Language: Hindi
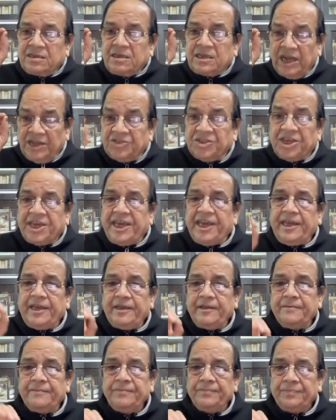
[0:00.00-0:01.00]
गंदगी
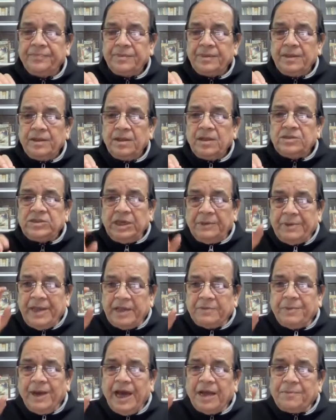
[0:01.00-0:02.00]
जब
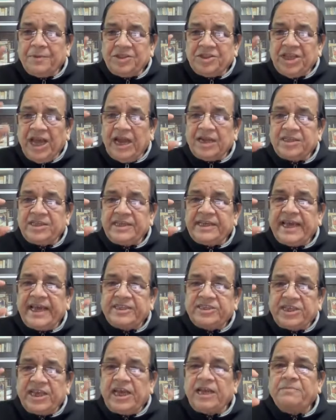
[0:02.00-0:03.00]
एक बार विद्यार्थी
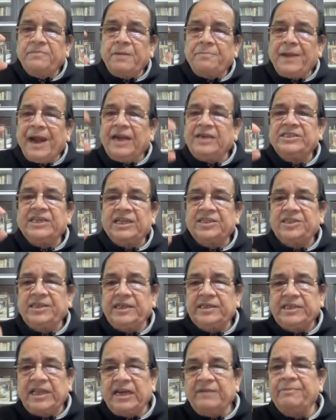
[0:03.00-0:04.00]
के जेहन में बैठ जाती
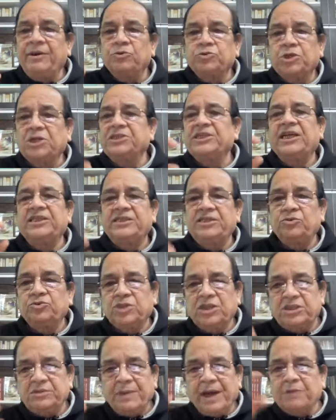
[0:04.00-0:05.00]
है दिल में उतर जाती है
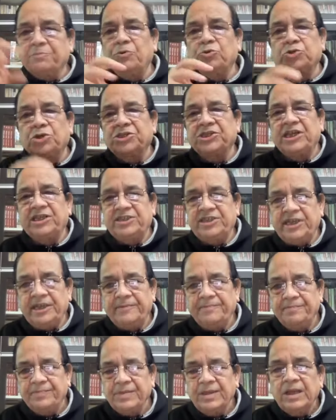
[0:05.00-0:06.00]
उसके दिमाग में उतर जाती है